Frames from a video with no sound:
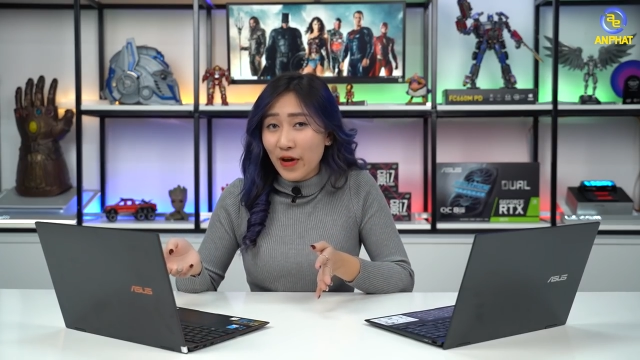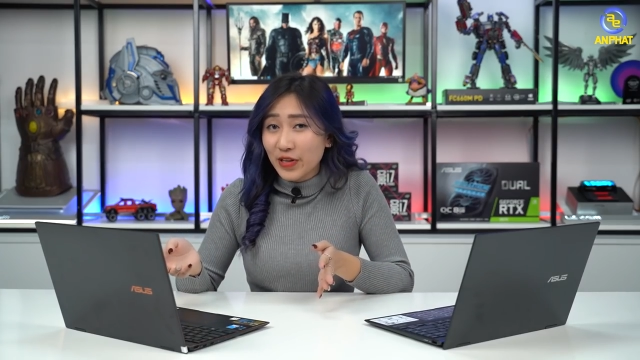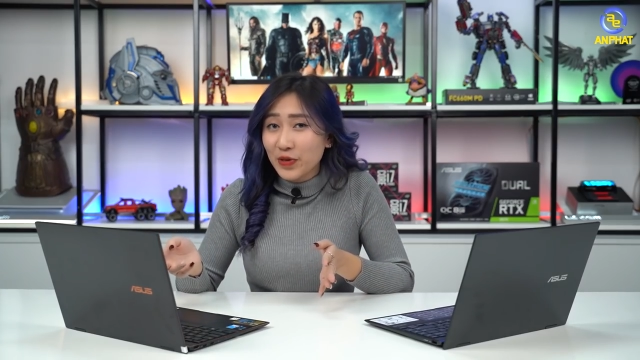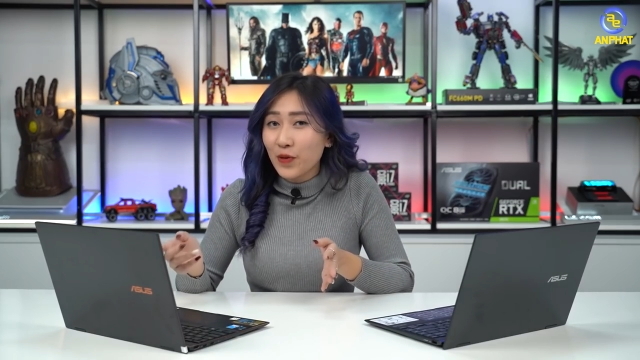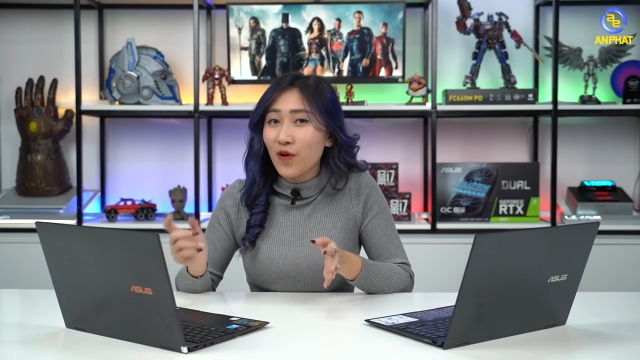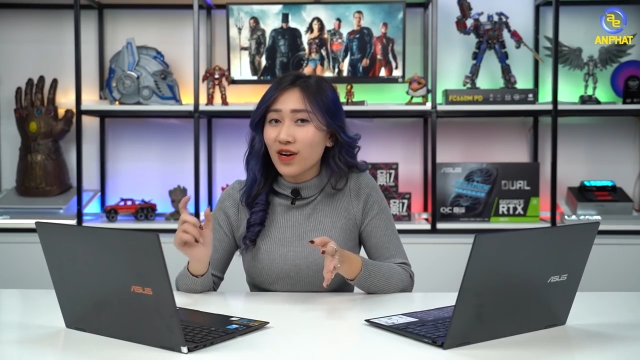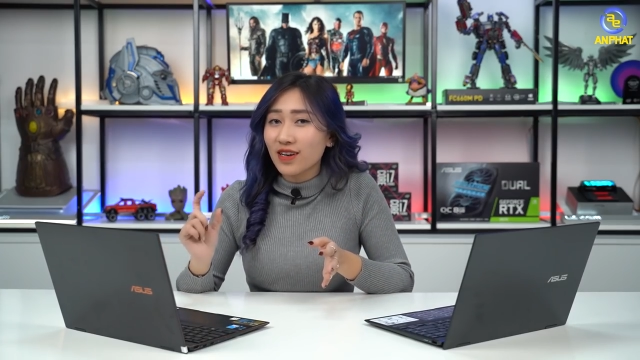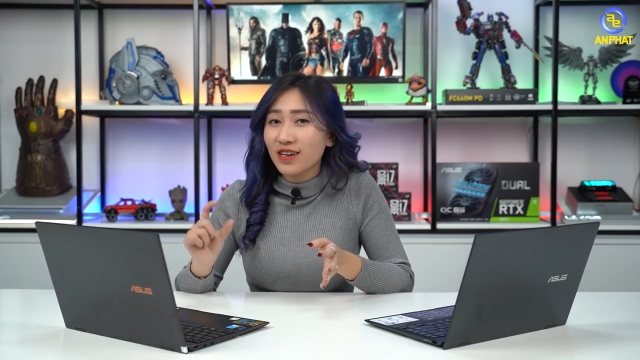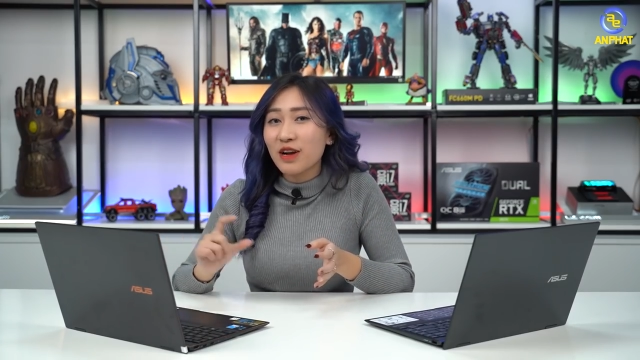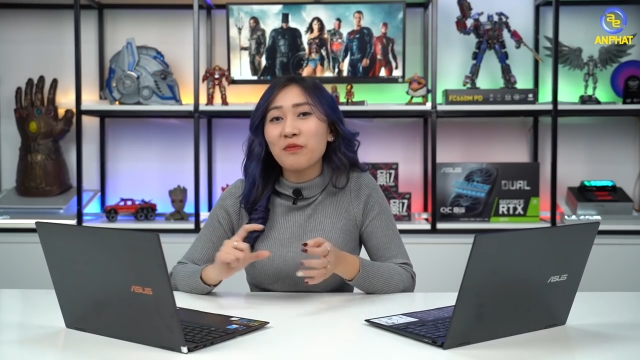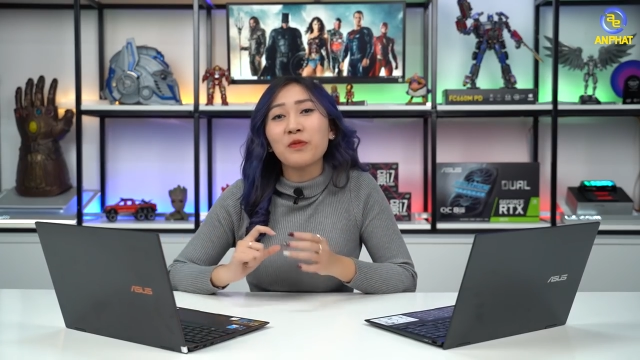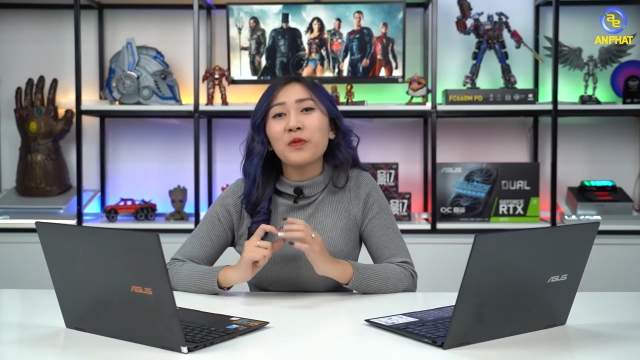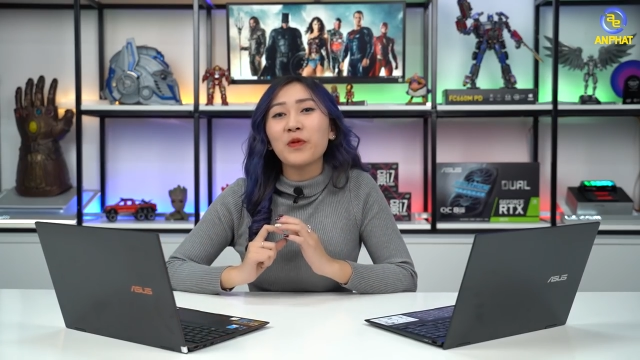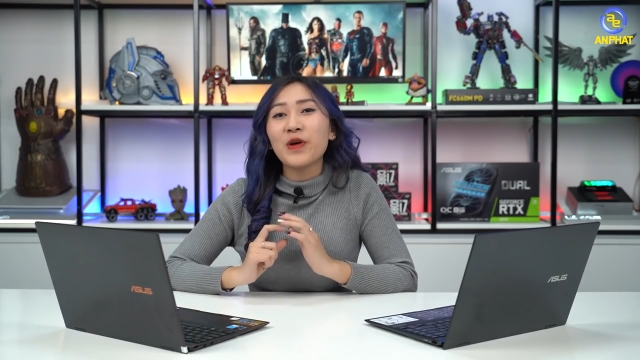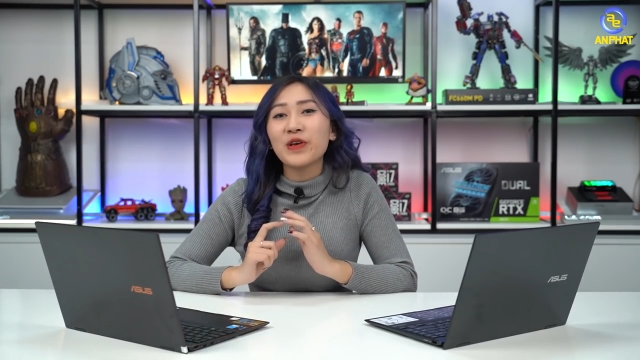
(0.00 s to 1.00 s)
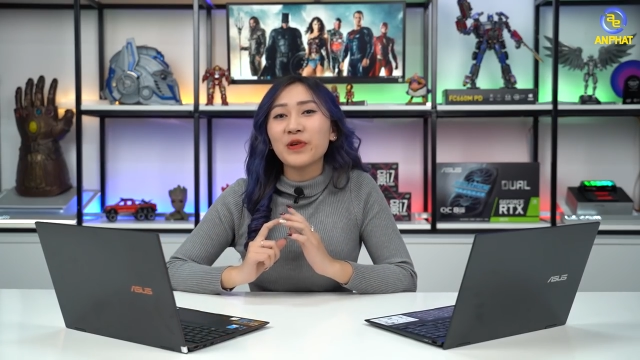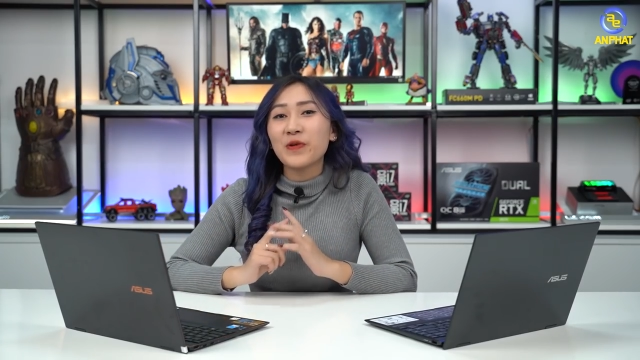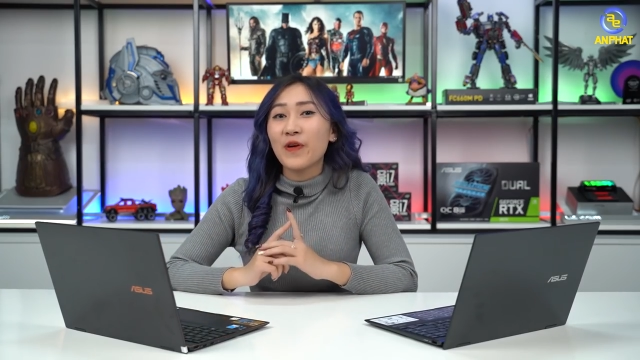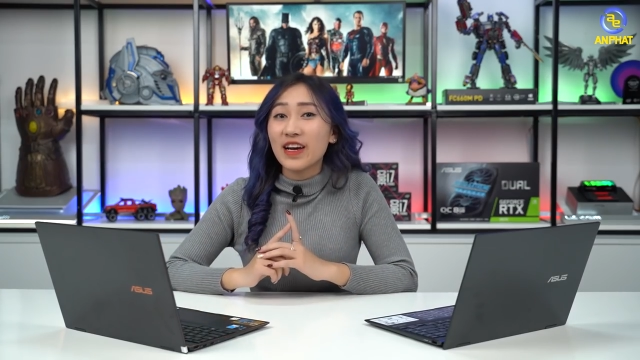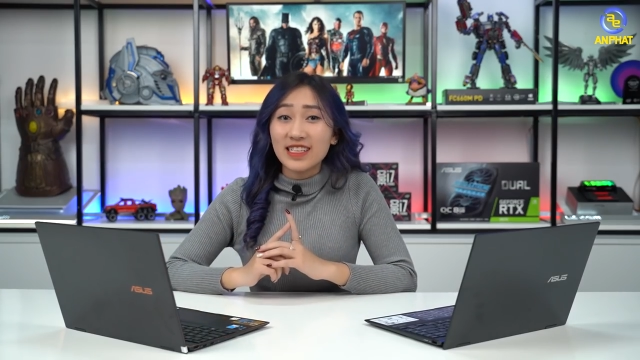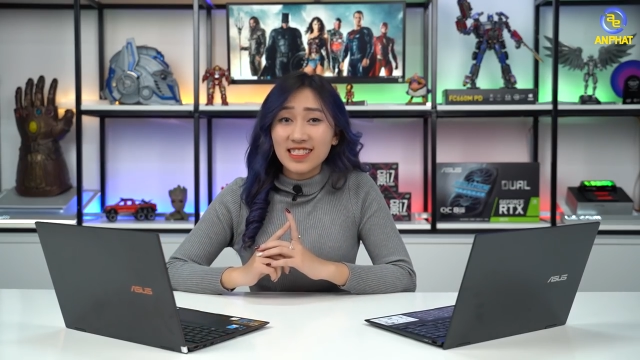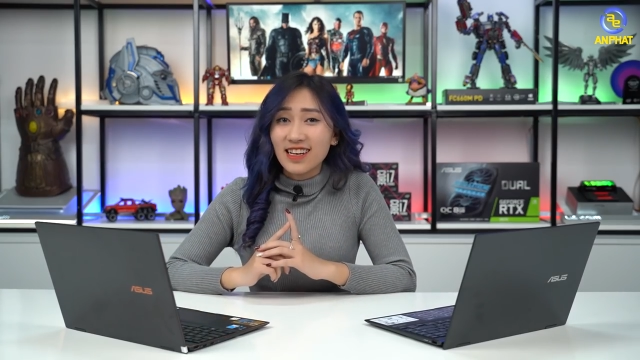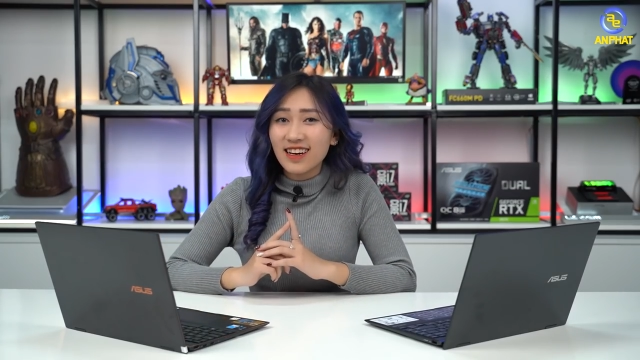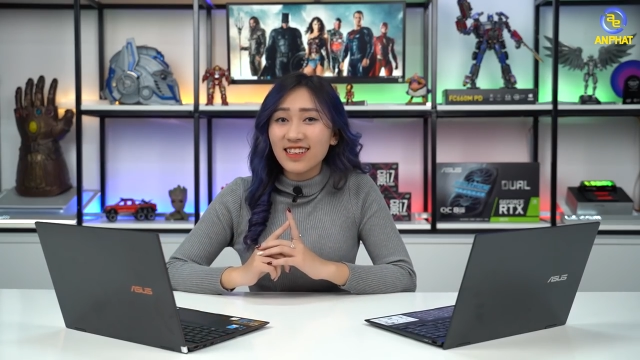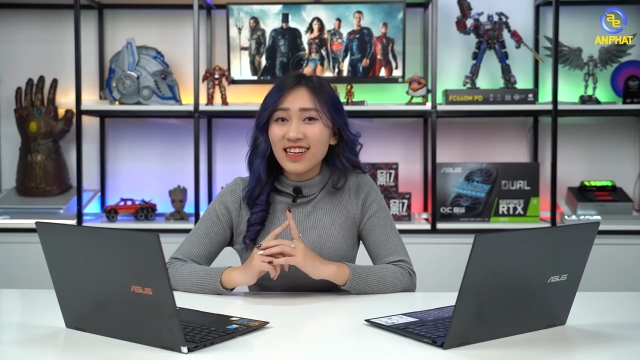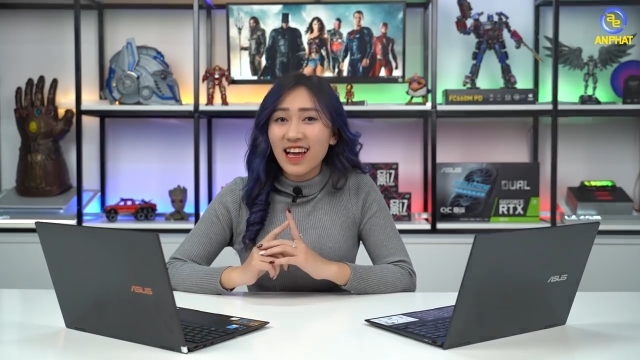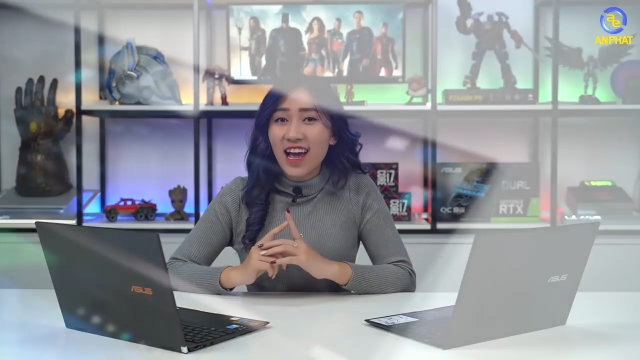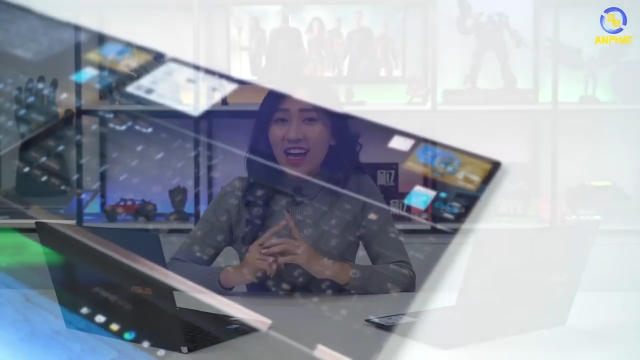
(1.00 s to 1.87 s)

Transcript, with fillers: quen thuộc độc quyền của Asus